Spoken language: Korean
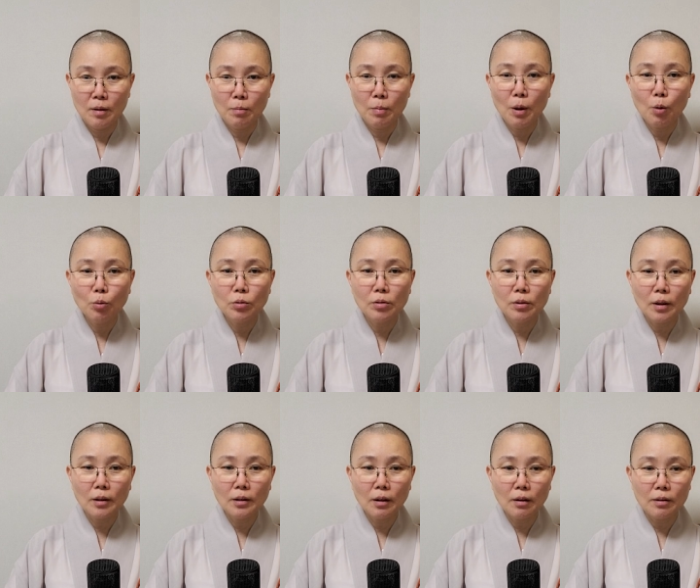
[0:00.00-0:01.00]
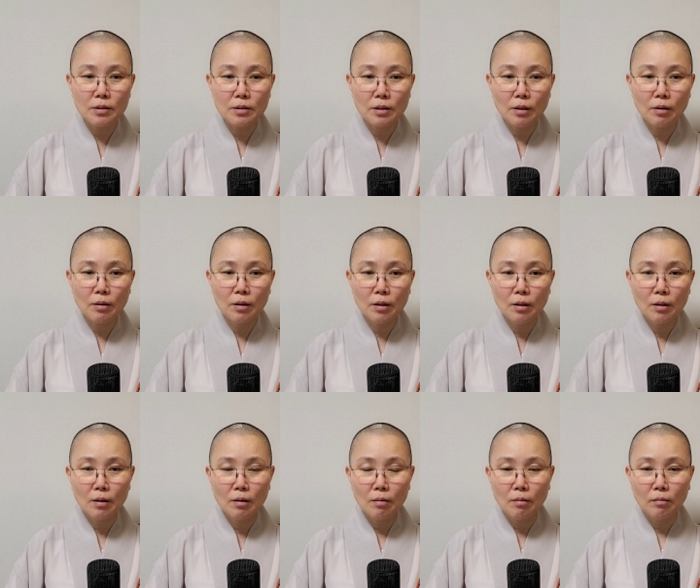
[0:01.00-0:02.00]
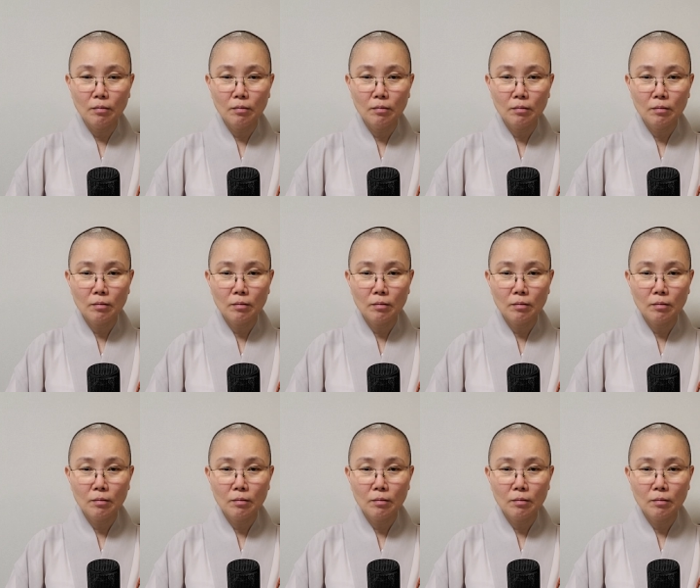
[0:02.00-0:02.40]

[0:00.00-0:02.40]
파고 들어가다가 이제 응?